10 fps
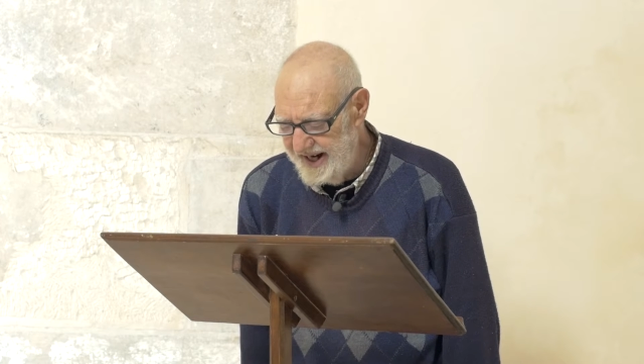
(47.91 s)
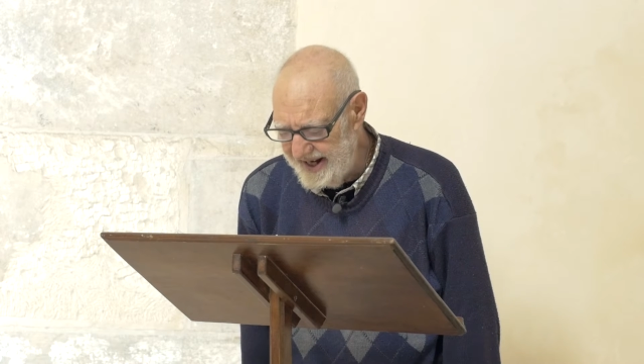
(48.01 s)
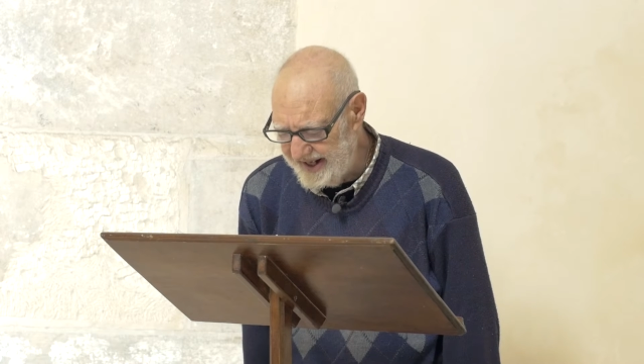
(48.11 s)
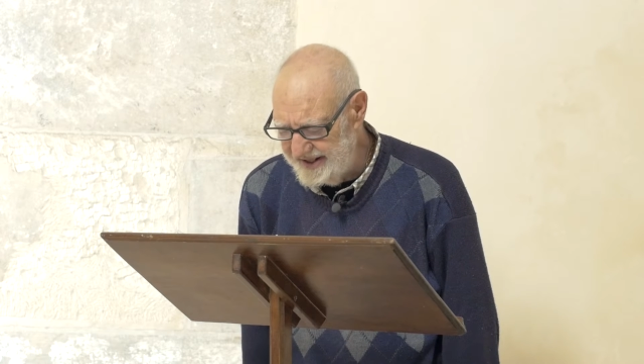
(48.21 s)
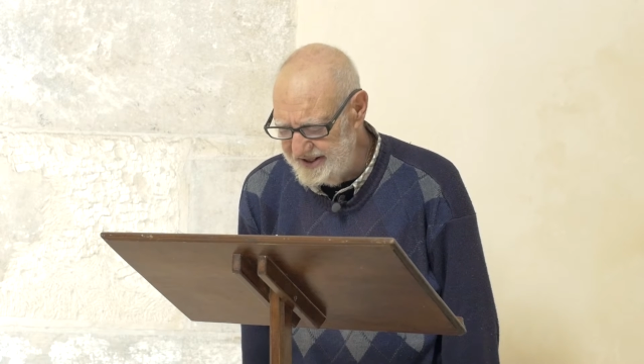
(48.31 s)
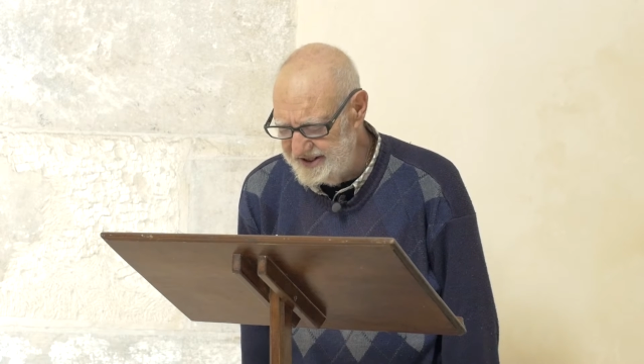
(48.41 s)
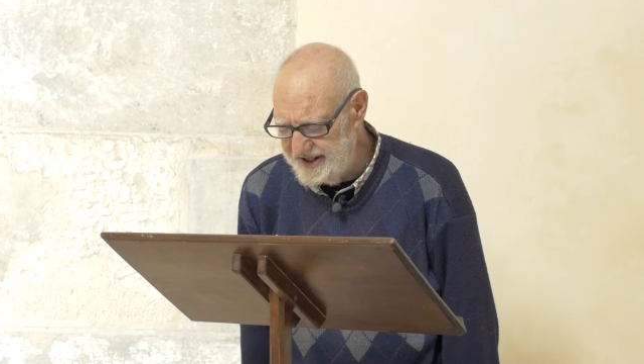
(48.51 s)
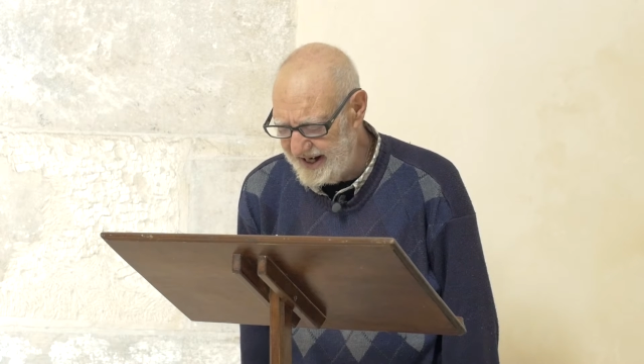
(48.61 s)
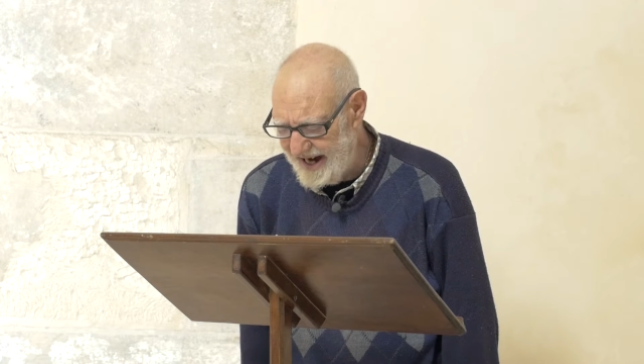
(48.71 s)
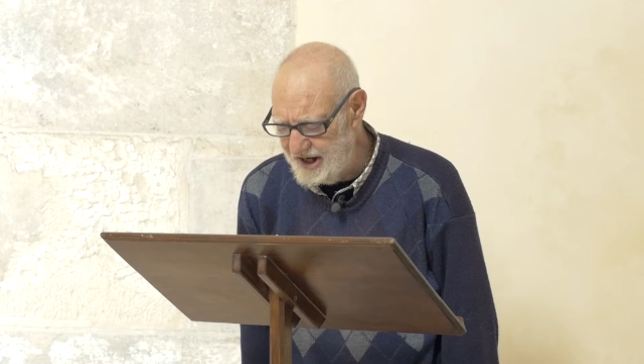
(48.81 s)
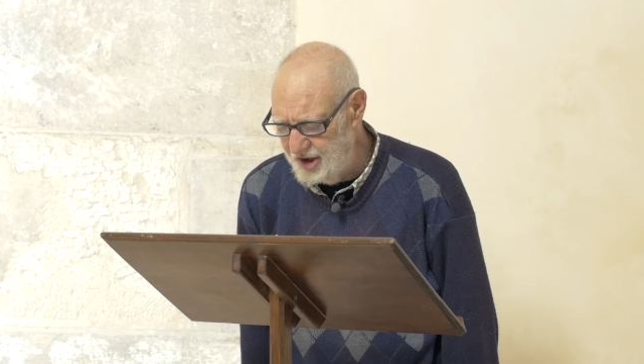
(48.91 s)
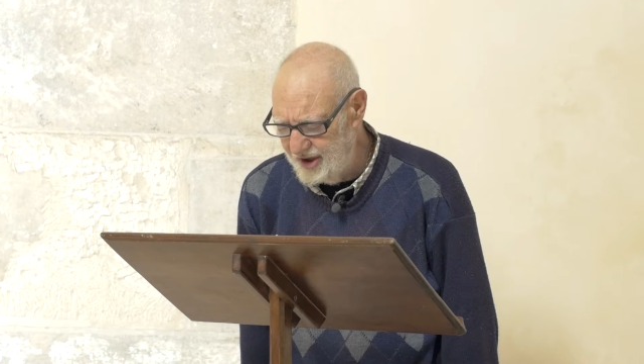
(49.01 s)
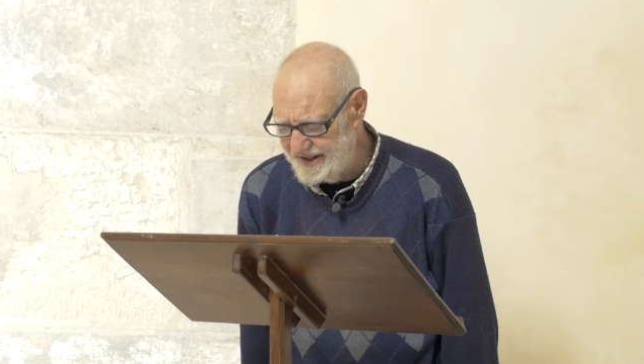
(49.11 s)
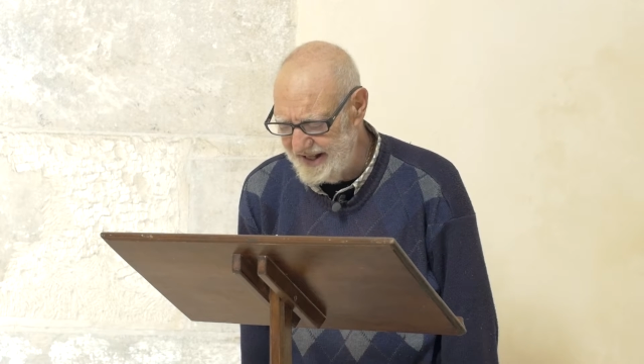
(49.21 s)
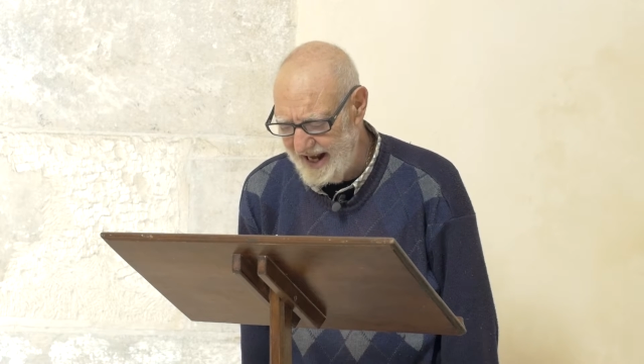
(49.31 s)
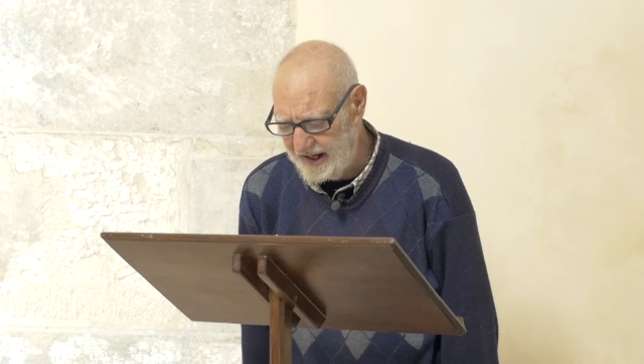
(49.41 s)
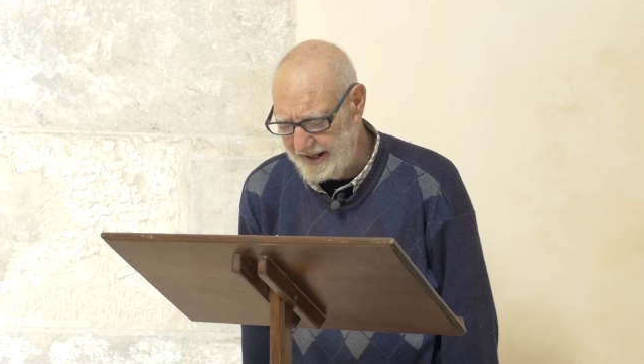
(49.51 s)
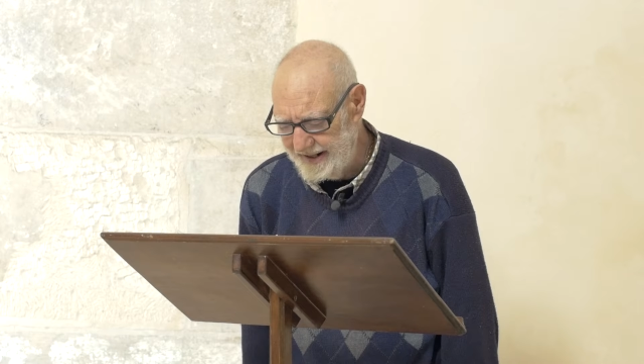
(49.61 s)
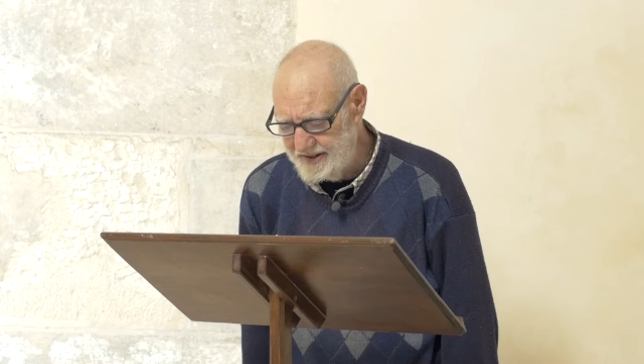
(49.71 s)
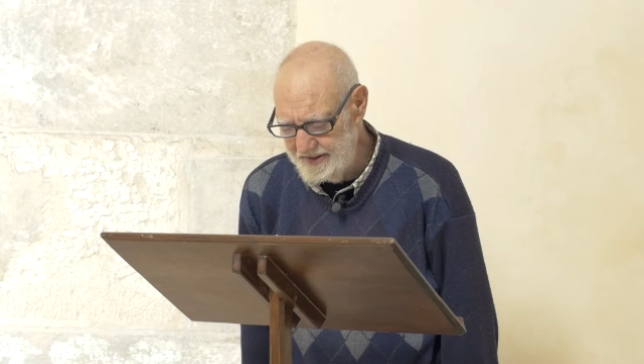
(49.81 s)
erediteranno la
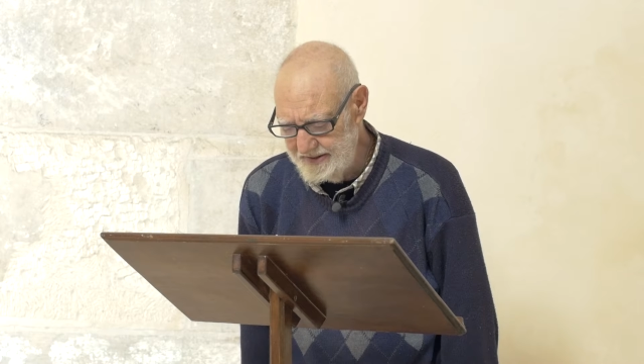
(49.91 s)
terra